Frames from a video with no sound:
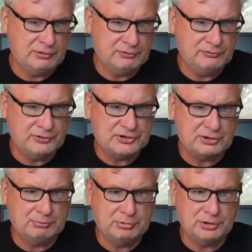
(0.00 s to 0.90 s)

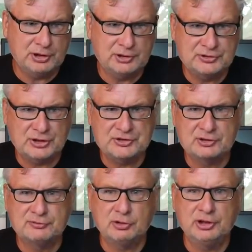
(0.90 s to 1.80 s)
występuje za
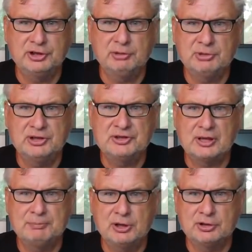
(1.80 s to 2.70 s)
zezwoleniem i
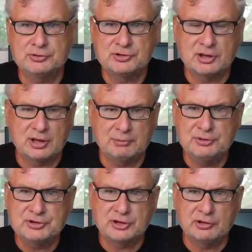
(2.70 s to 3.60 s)
za pieniądze
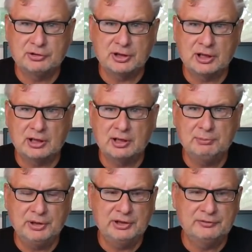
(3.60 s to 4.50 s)
Rabińskiego na galach
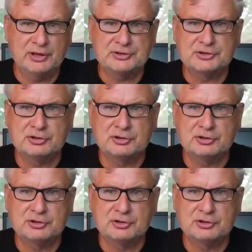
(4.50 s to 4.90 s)
Main Events.